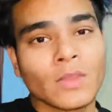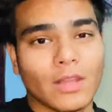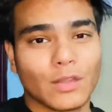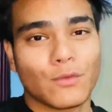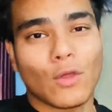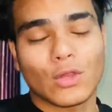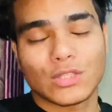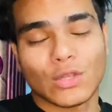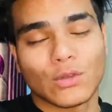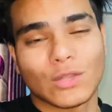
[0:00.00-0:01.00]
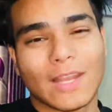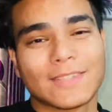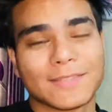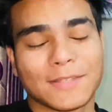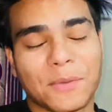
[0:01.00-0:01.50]
अगर ब्लॉग अच्छा लगा
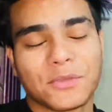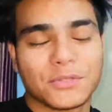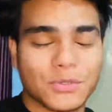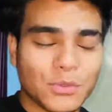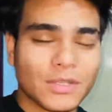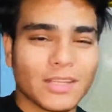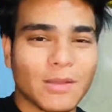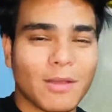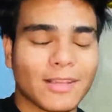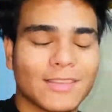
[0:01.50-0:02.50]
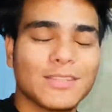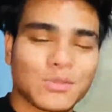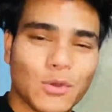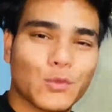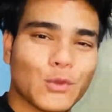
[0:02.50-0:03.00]
तो कर फिर जरूर कर देना बाकी दिस
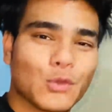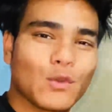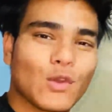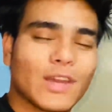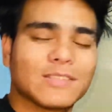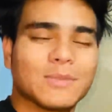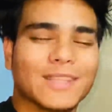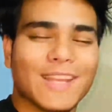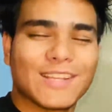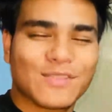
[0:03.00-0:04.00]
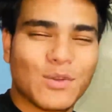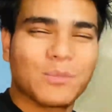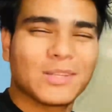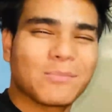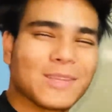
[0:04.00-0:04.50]
ऑल फॉर द ब्लॉग मिलते हैं नेक्स्ट ब्लॉग
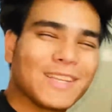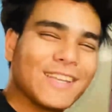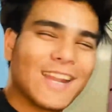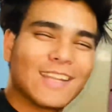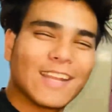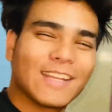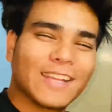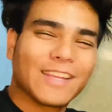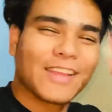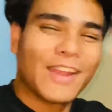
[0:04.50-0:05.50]
में तब तक लिए टाटा टेक